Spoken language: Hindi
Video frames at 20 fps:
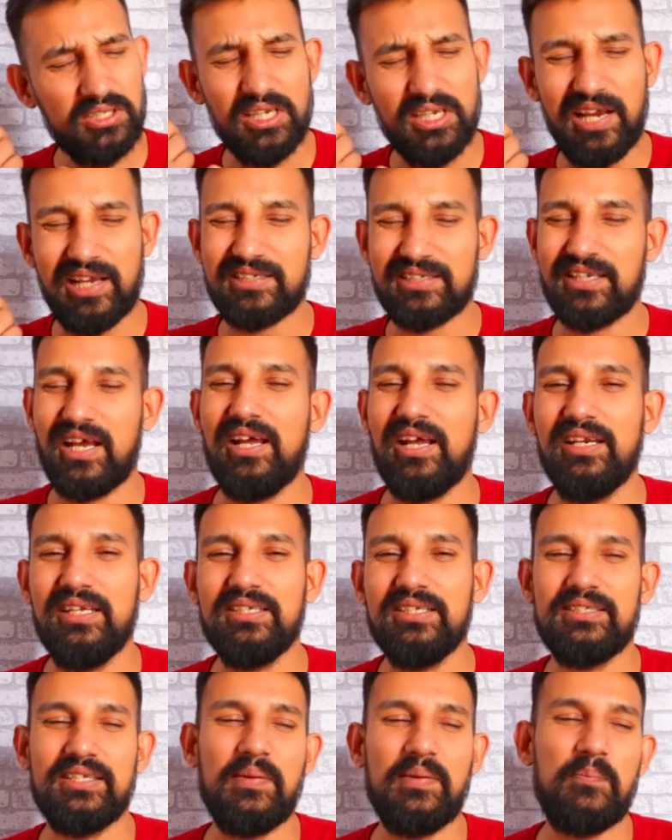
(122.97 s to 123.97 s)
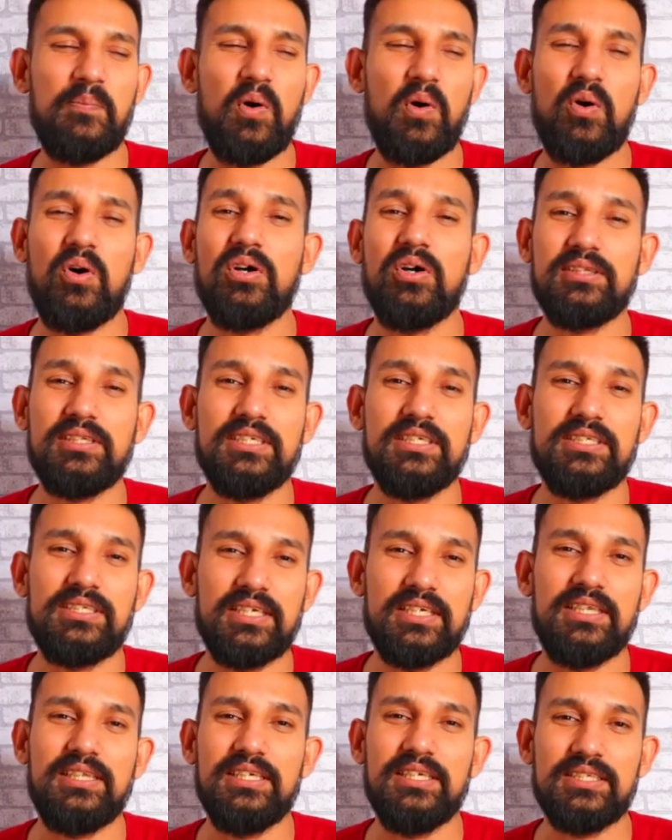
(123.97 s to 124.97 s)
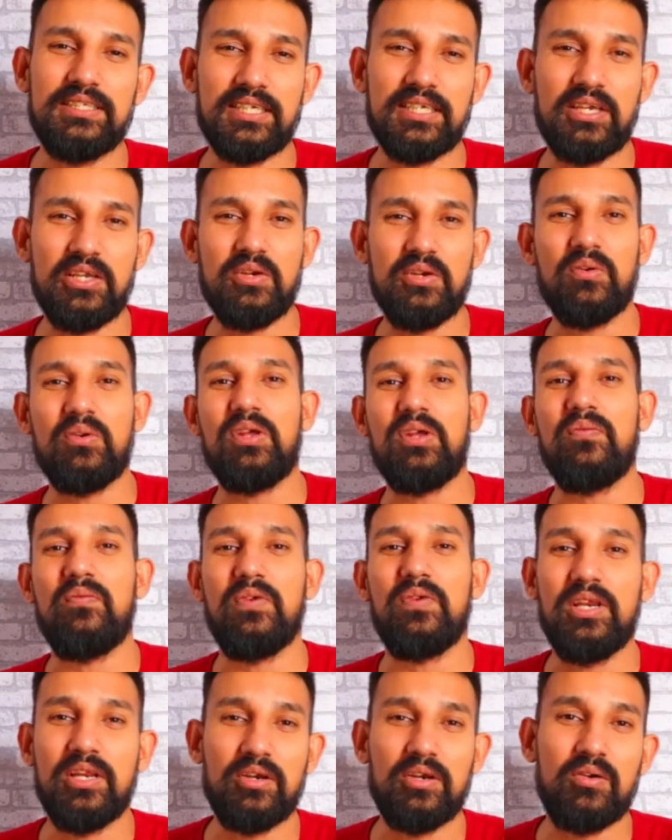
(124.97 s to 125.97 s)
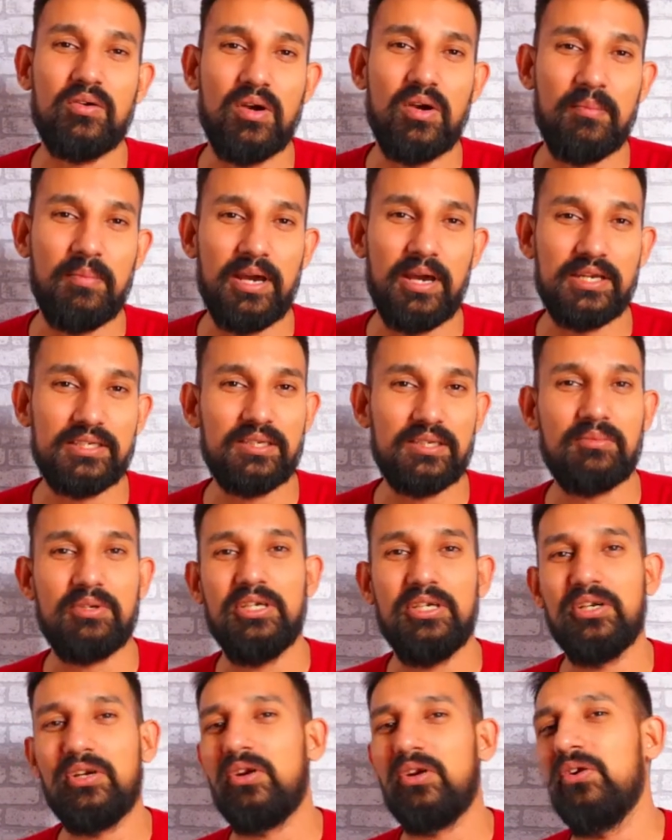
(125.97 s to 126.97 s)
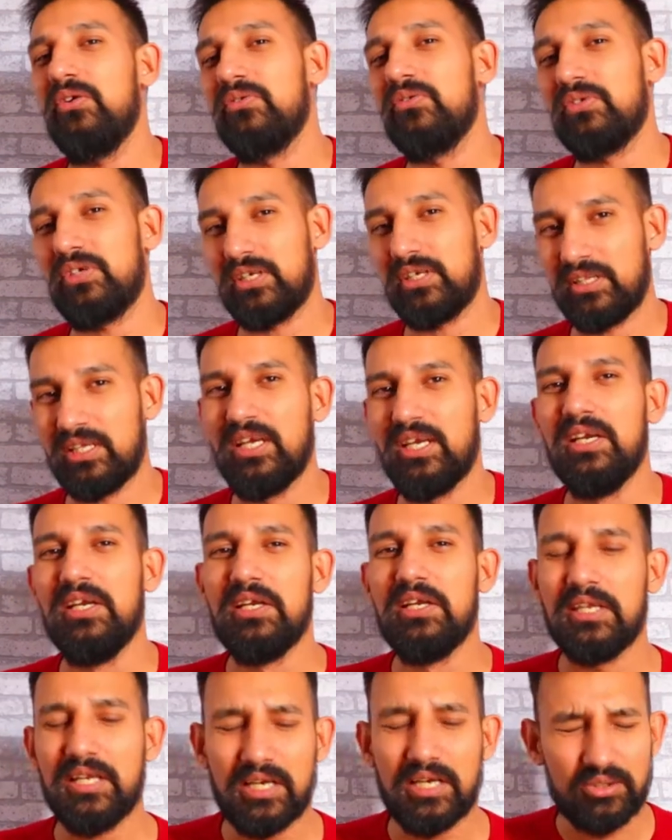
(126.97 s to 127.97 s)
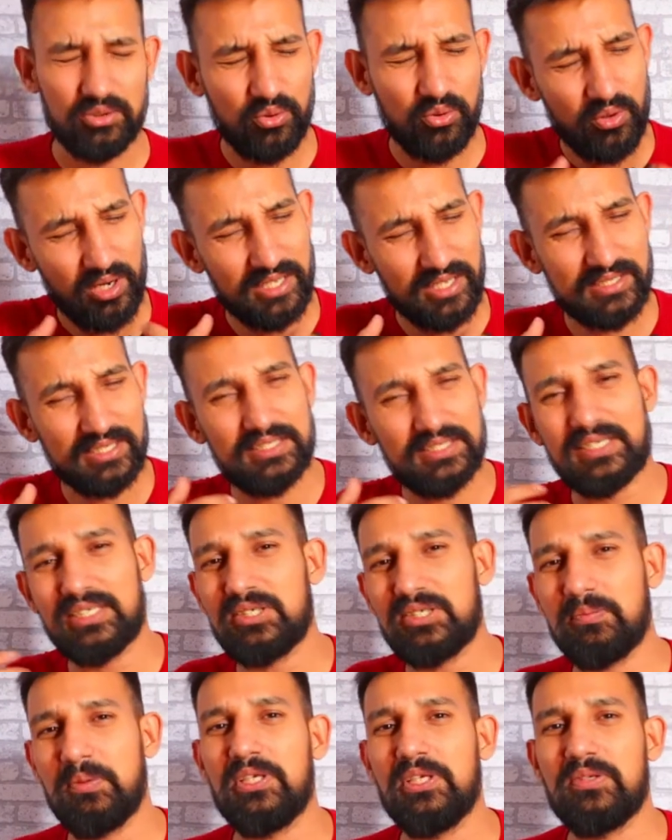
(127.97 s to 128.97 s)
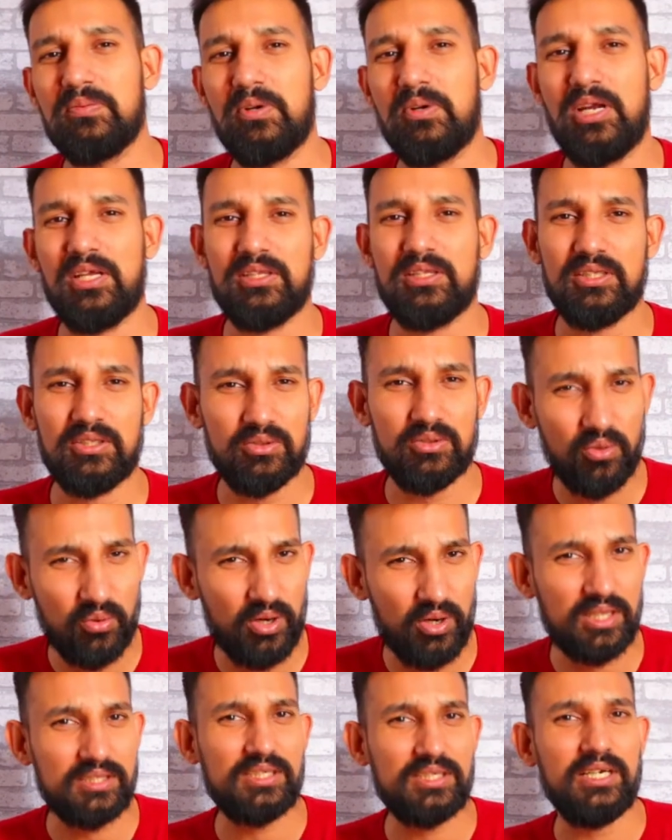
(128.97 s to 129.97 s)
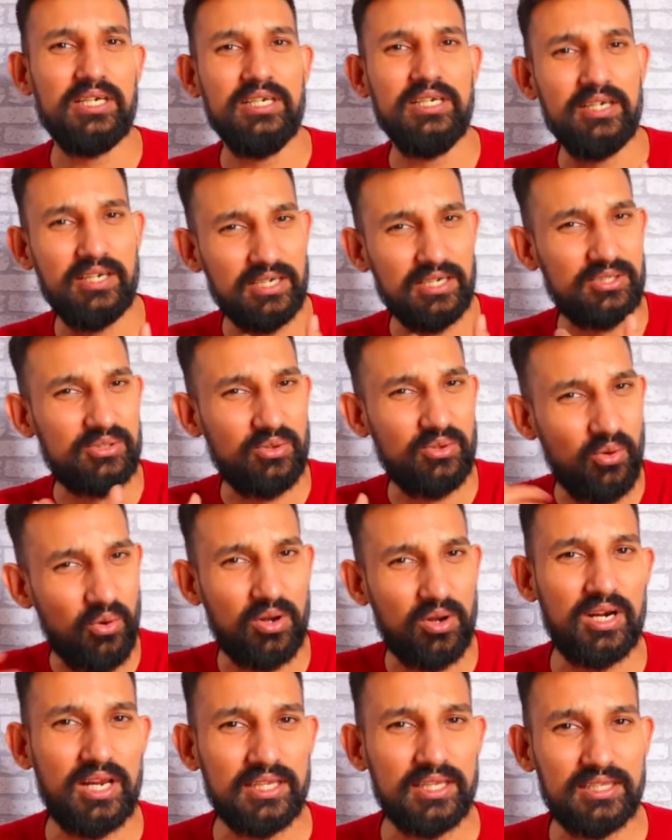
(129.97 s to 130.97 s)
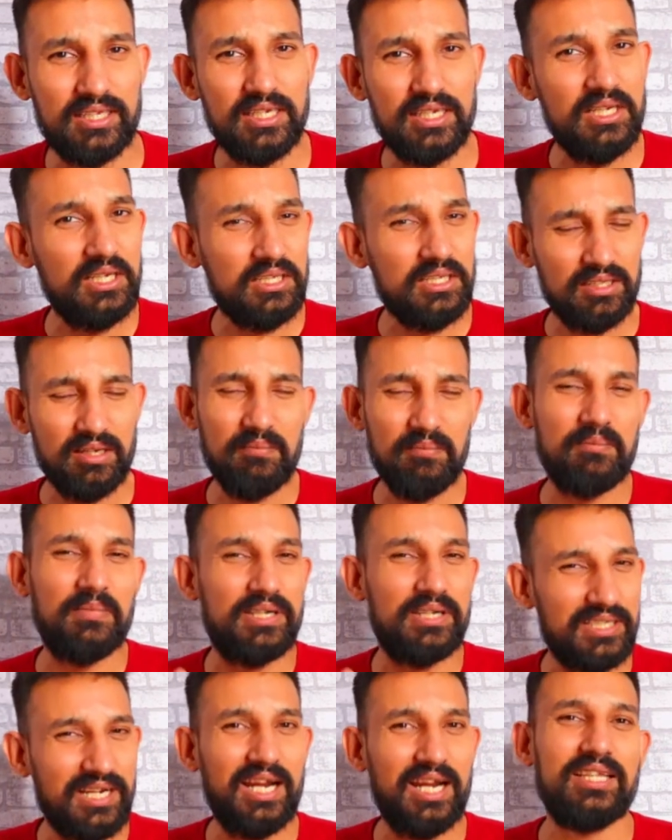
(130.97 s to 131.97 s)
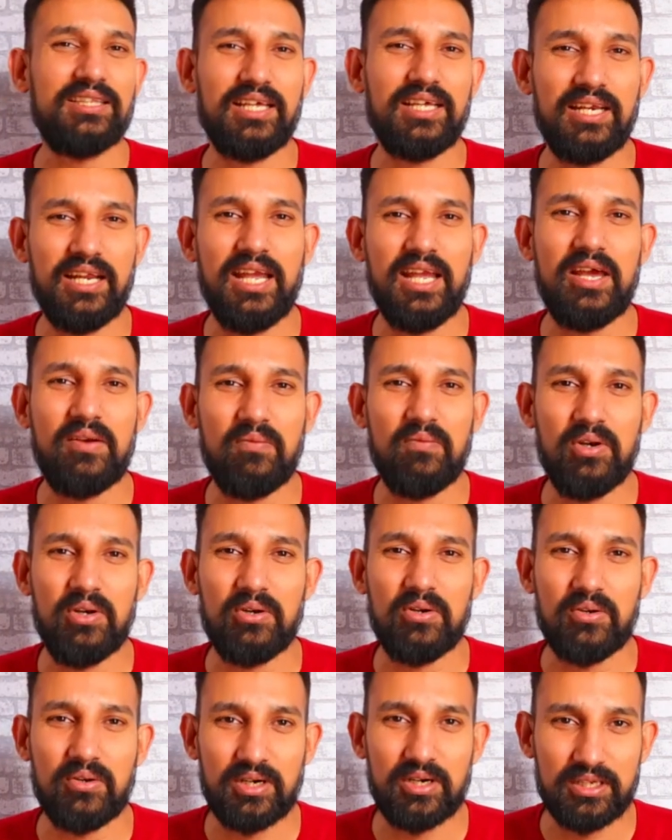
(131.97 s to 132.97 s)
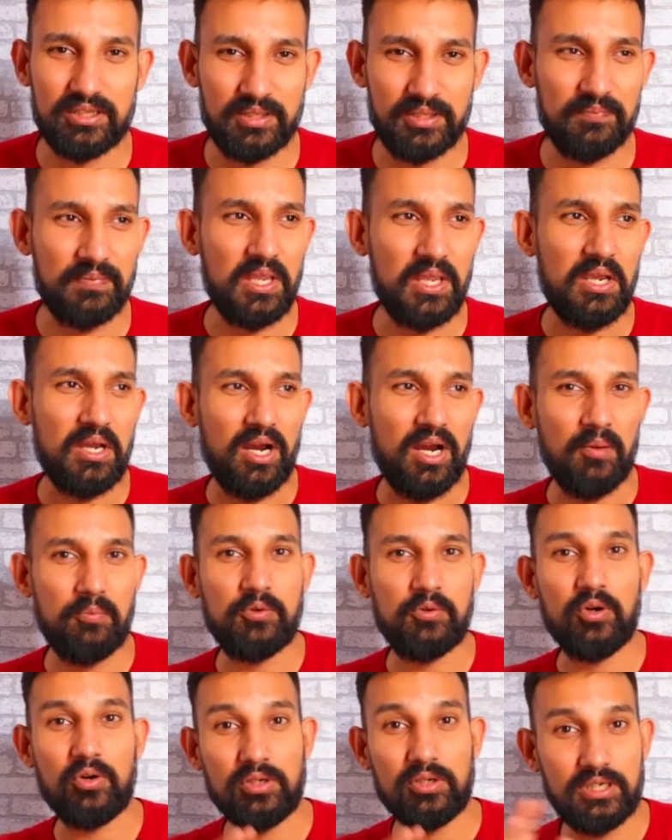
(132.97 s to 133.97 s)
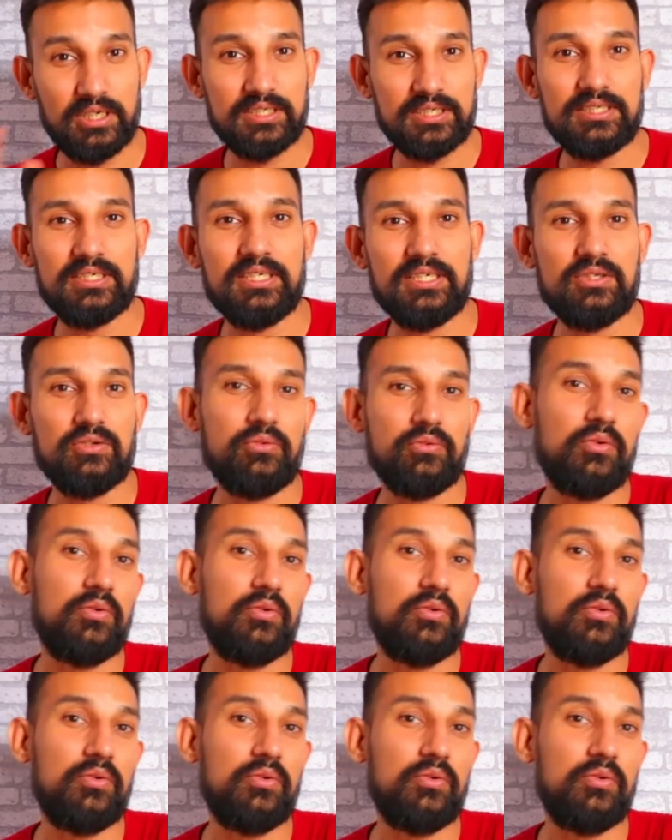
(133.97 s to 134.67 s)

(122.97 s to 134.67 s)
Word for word: ही आसानी से बहुत ही जल्दी से इन्होंने विलन को हमारे सामने इंट्रोड्यूस कर दिया यार थोड़ा सा सस्पेंस बनाते थोड़ा सा इंटरेस्ट और लाते तब मजा आता ना यार विलन को रखते अब डॉक्टर स्ट्रेंज